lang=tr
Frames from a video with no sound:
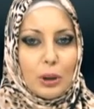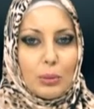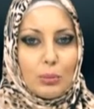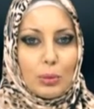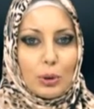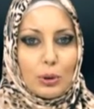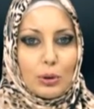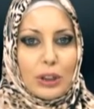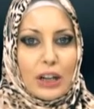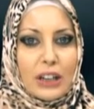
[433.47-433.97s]

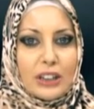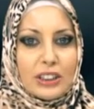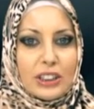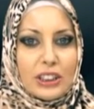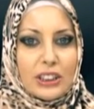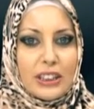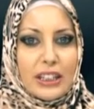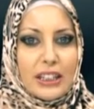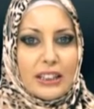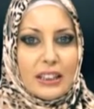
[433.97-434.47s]
bundan
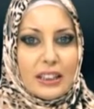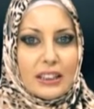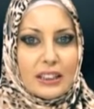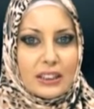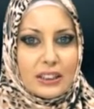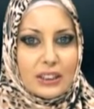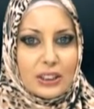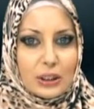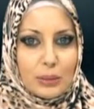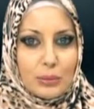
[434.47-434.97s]
şiddetle
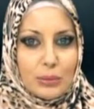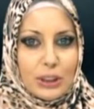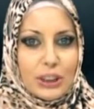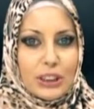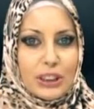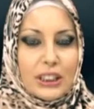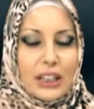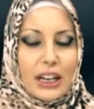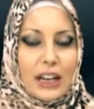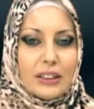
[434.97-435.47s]

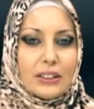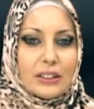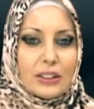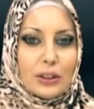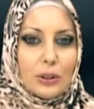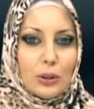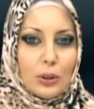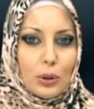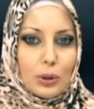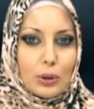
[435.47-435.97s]
kaçınmış,
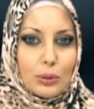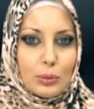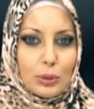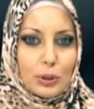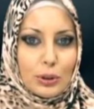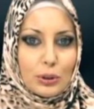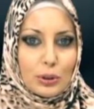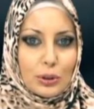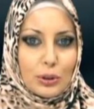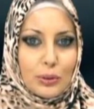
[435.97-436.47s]
kendisini
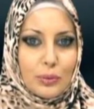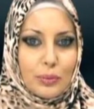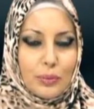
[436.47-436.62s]
korumuştur.